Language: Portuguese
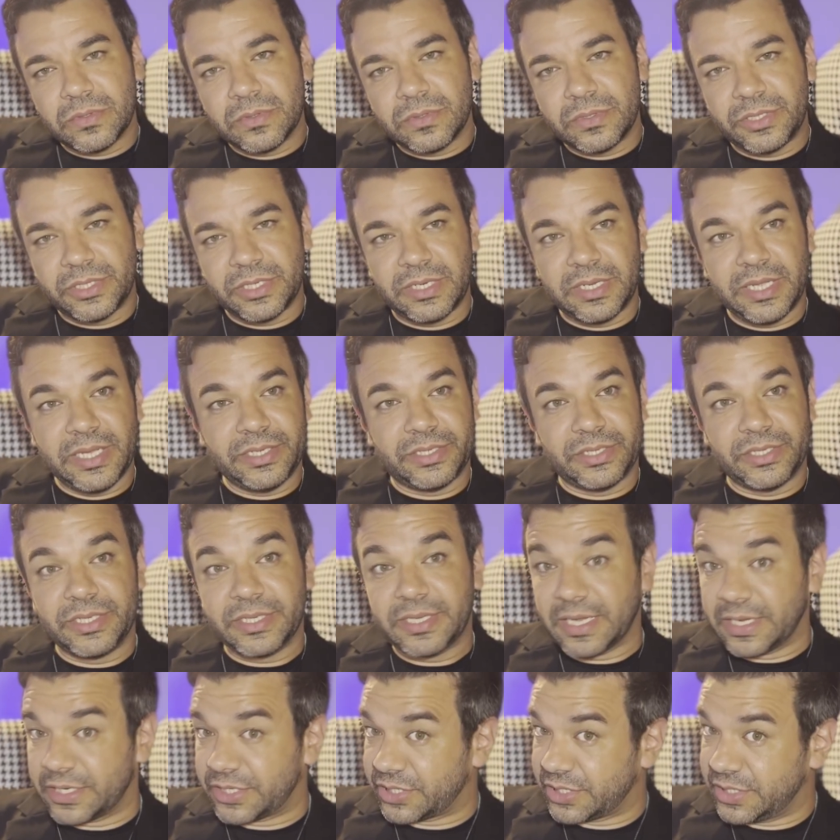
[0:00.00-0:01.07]
de leite de
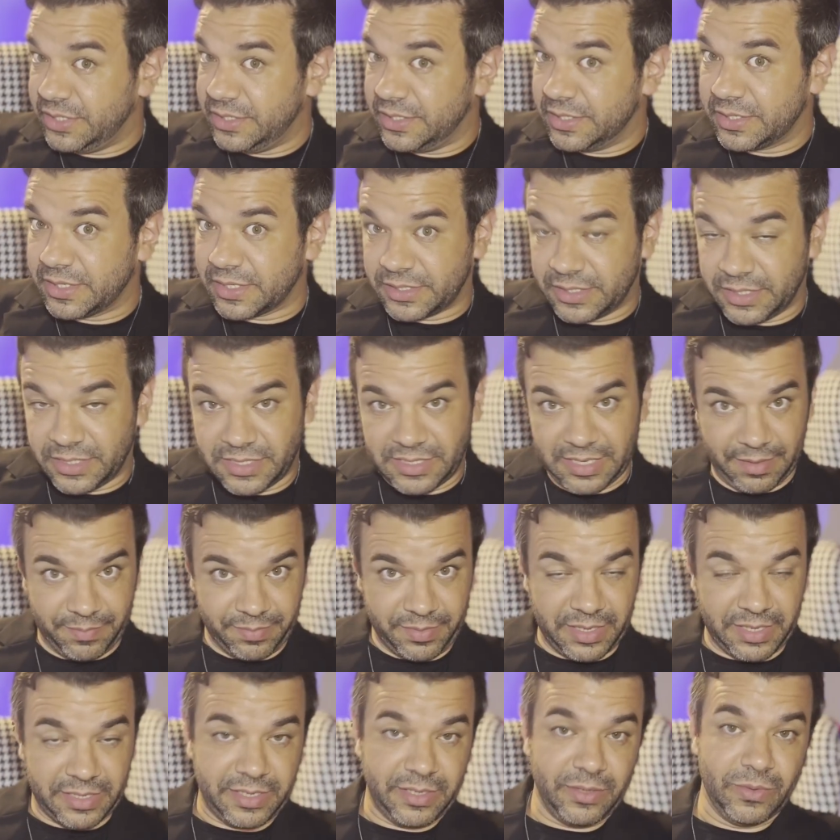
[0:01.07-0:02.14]
caixinha, que a gente sabe que
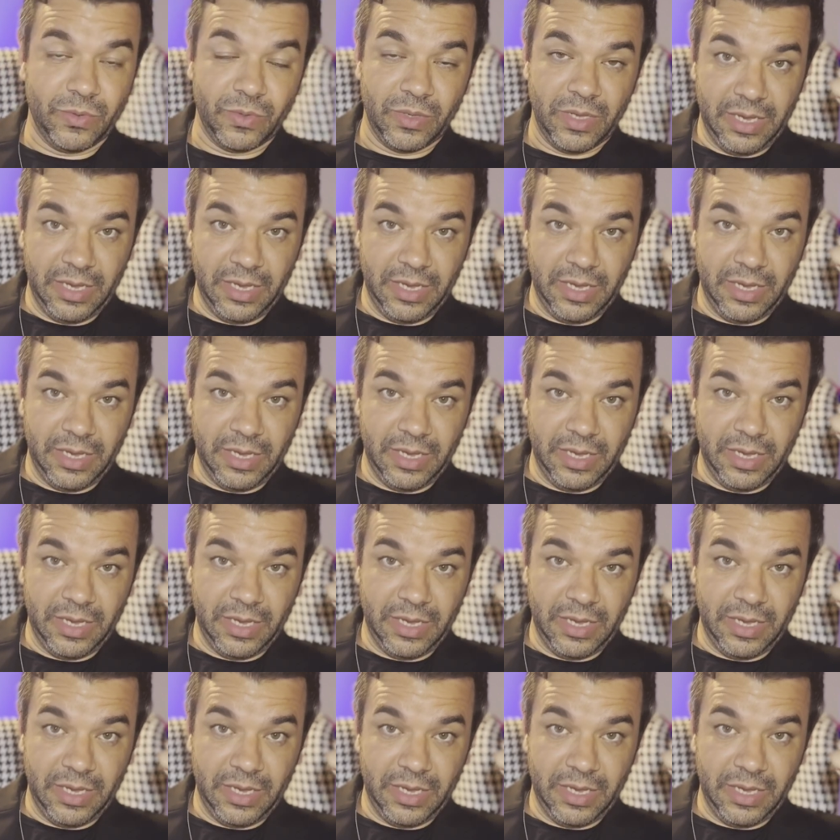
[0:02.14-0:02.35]
aquilo